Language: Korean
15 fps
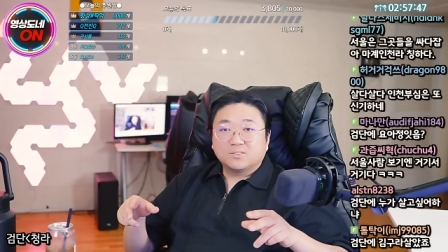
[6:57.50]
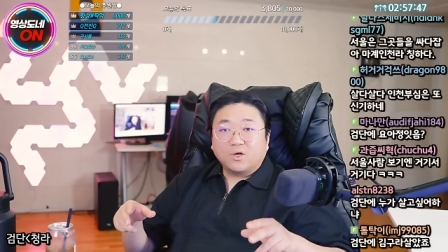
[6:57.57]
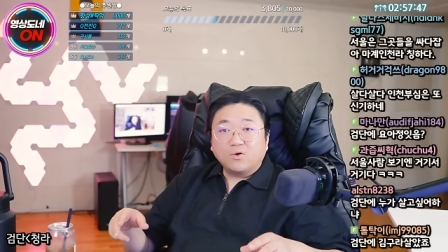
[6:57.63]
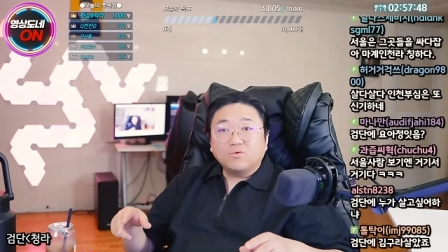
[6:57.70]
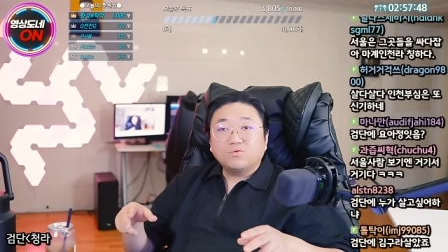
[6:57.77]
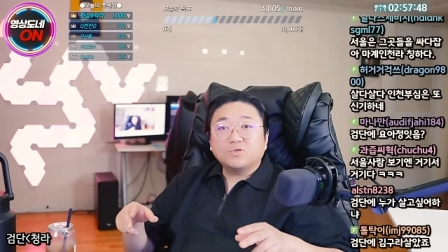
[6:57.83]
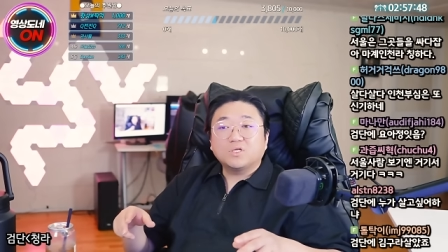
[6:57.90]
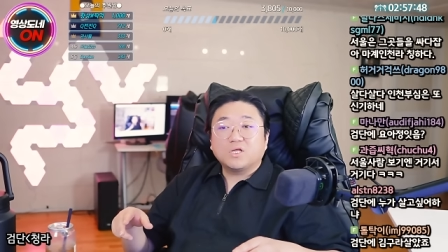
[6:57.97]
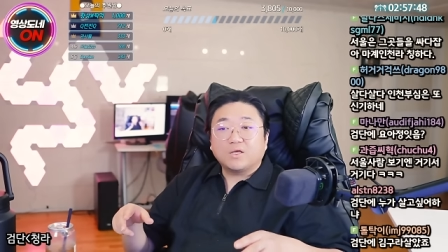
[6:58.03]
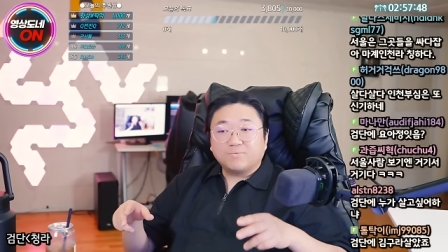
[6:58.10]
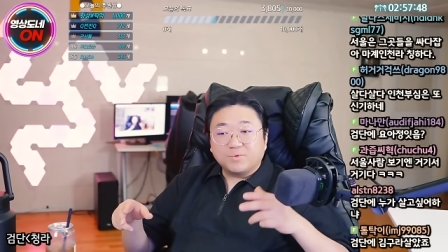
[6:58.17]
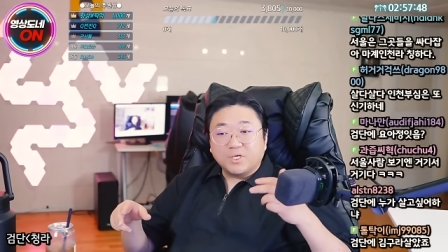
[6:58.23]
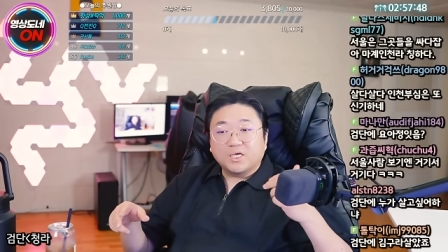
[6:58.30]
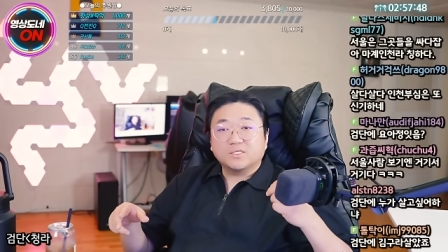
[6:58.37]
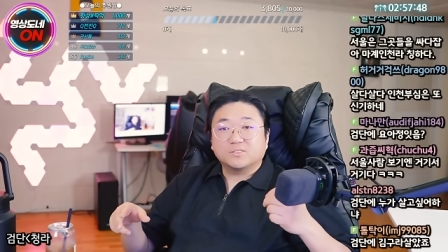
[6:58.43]
서울에
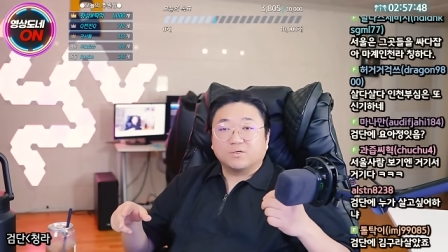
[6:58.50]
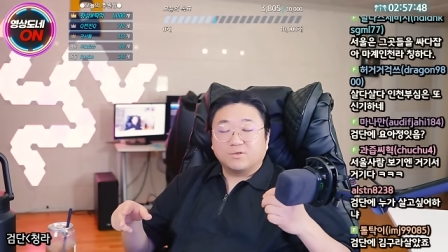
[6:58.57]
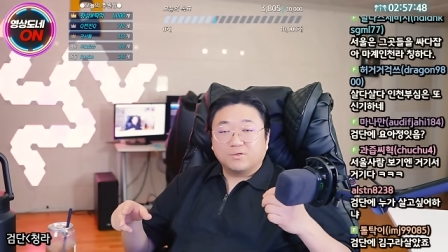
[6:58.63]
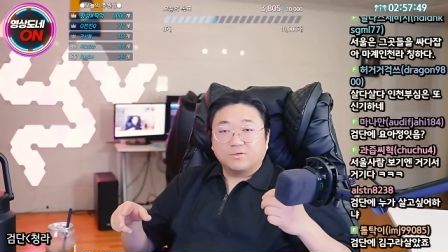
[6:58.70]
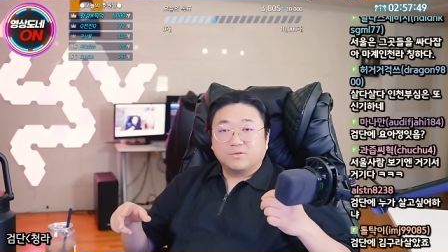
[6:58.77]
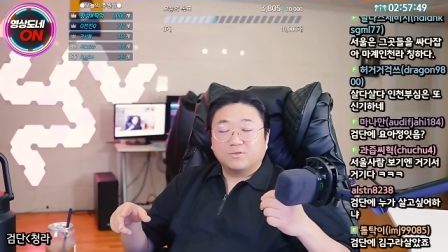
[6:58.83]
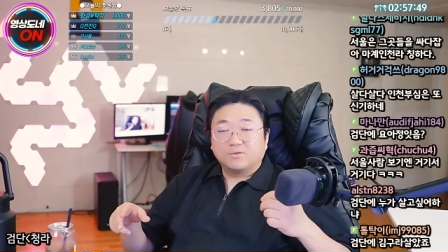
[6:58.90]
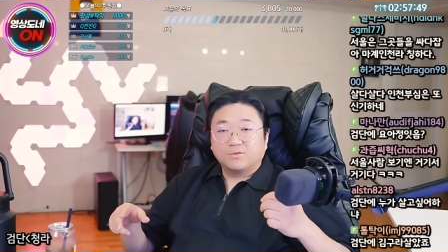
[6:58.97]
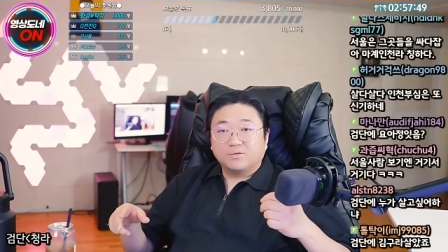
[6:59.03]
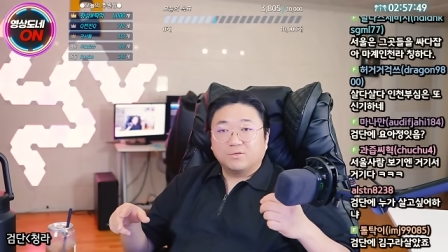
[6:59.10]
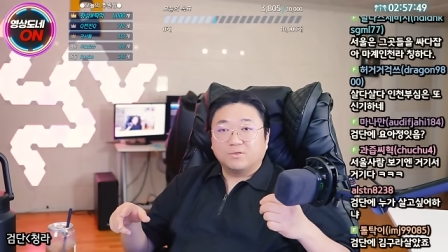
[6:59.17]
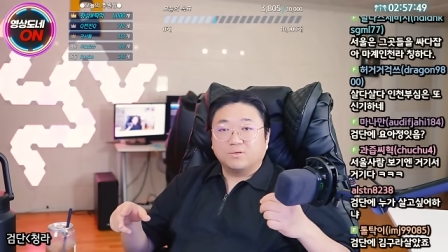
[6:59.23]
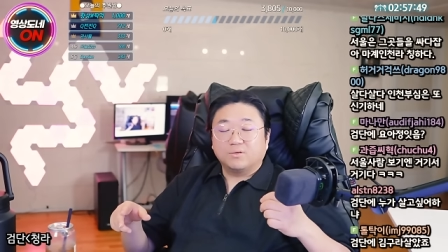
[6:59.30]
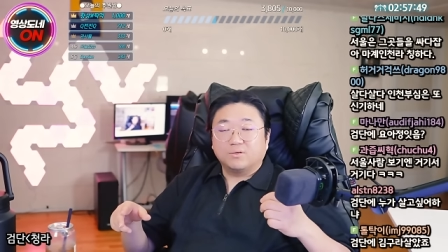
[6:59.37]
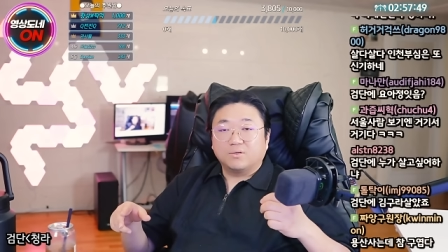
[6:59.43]
비해서
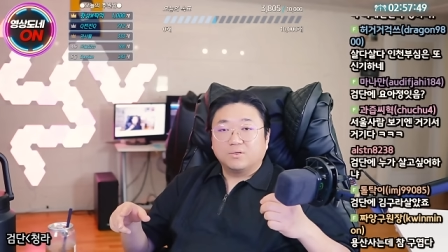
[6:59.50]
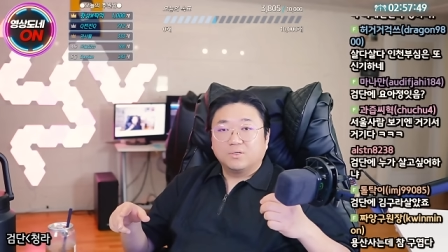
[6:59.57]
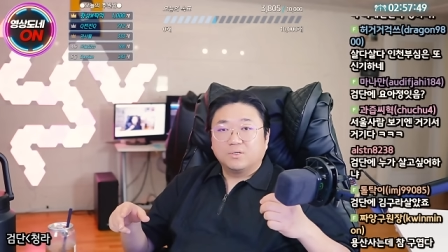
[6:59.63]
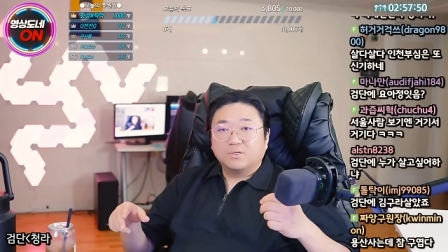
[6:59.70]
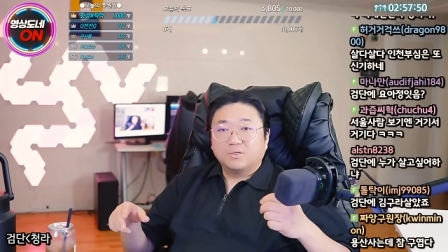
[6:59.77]
어